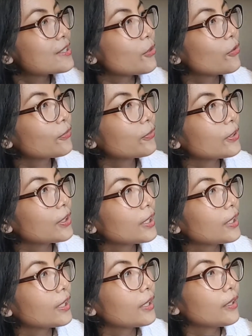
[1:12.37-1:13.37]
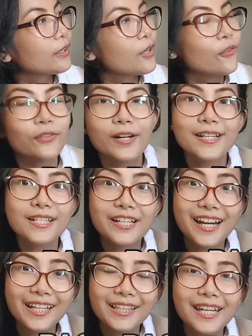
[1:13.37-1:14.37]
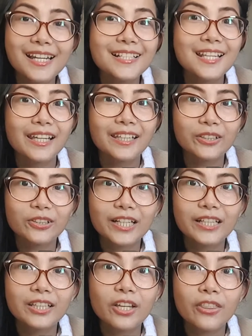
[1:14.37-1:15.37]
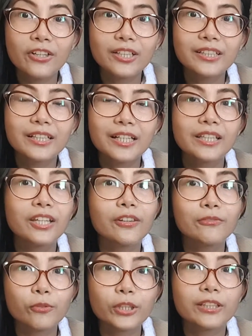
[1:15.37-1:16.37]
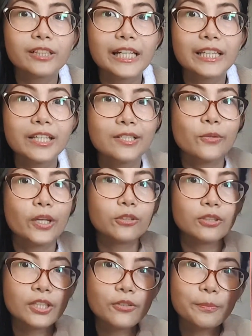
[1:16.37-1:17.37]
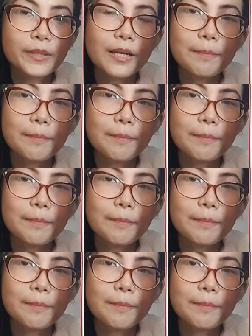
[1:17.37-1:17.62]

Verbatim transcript: So, for first grading, second grading, third grading, and fourth grading. So, ito din yung